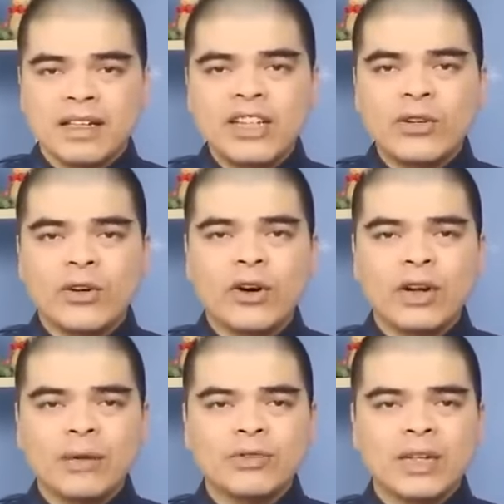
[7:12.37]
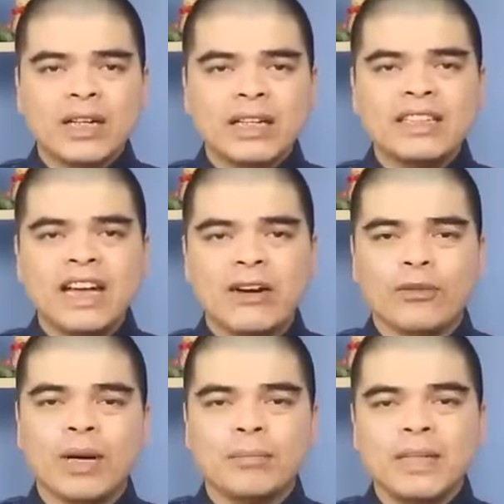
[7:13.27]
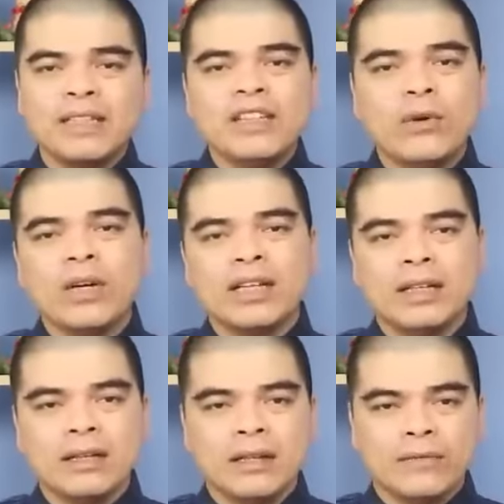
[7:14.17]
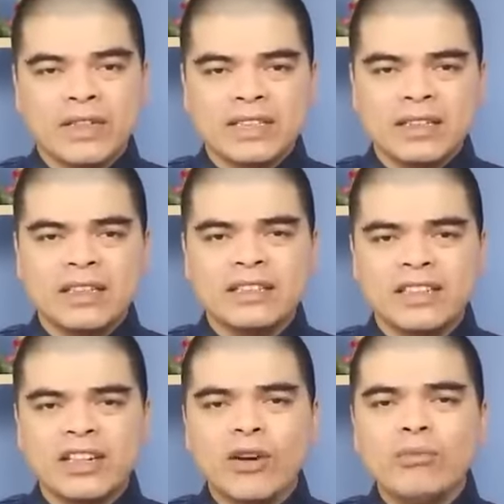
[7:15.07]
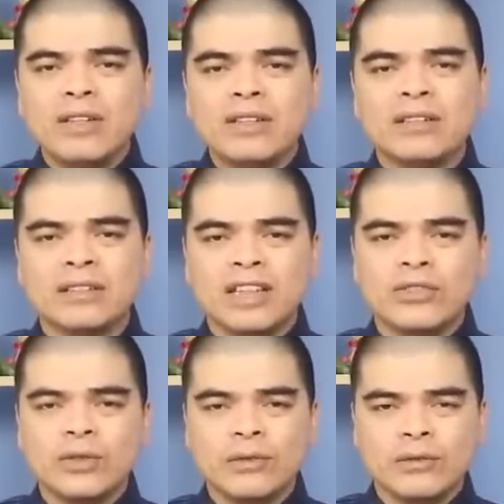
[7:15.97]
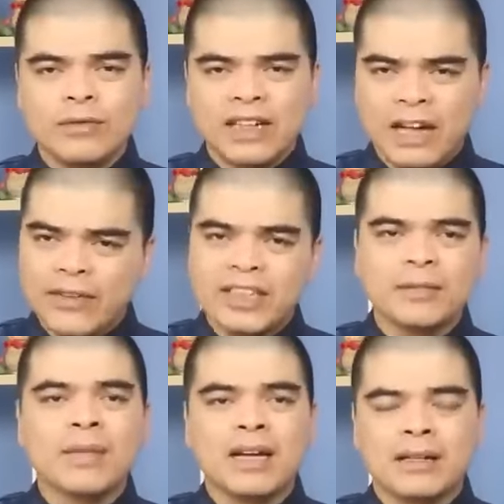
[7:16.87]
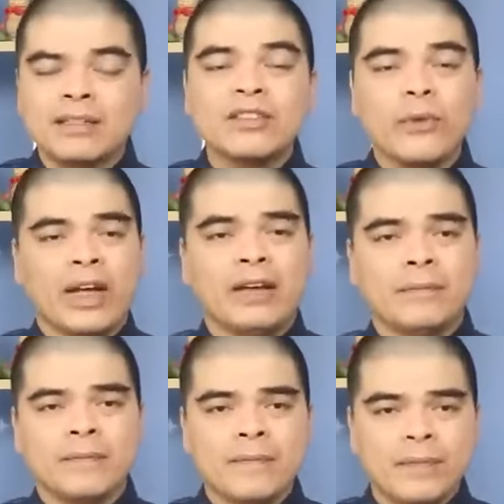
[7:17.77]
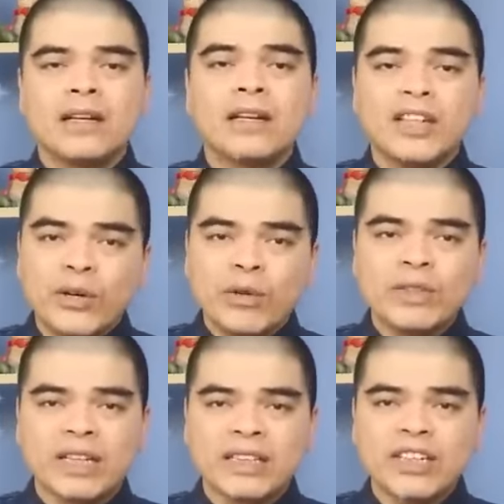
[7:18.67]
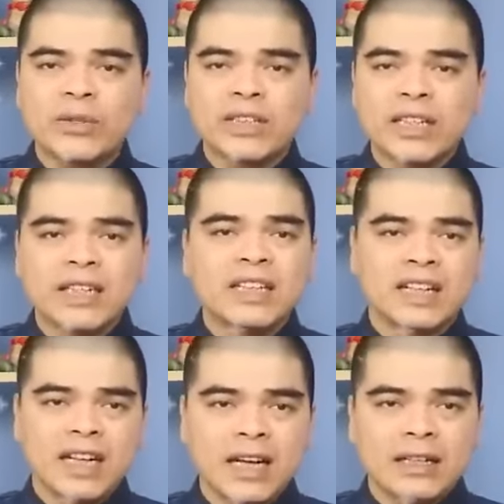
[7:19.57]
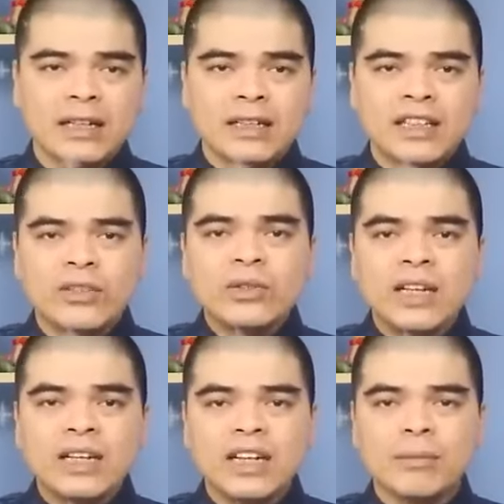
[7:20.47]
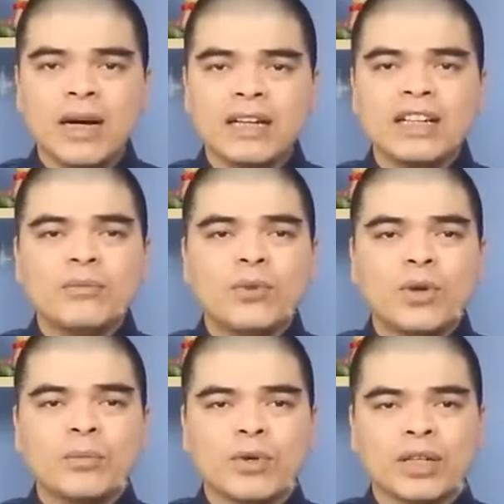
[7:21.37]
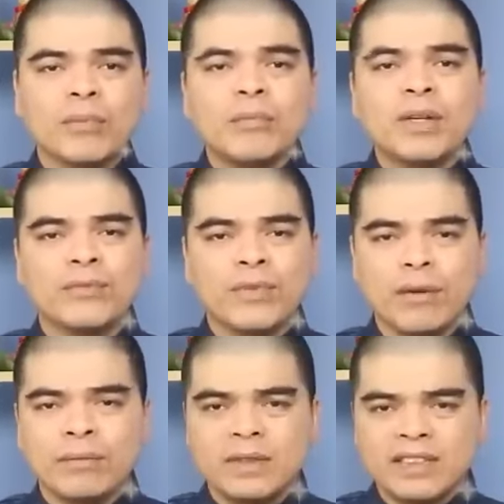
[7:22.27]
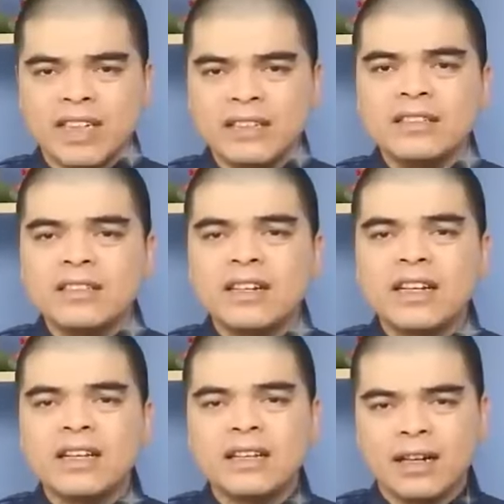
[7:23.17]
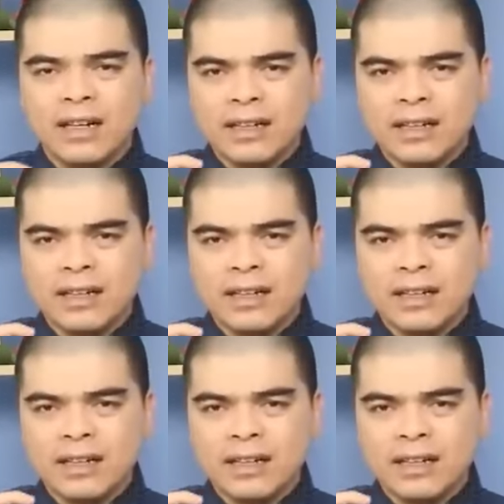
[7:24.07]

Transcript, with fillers: Điều đó làm cho các căn nhà của bạn bị nhiễu khí và gia đình sẽ không ngừng sa sút cả về tiền bạc lẫn sức khỏe. Nếu không thể thay đổi sang căn nhà khác thì tốt nhất là bạn nên mua một cái bức bình phong chắn giữa cái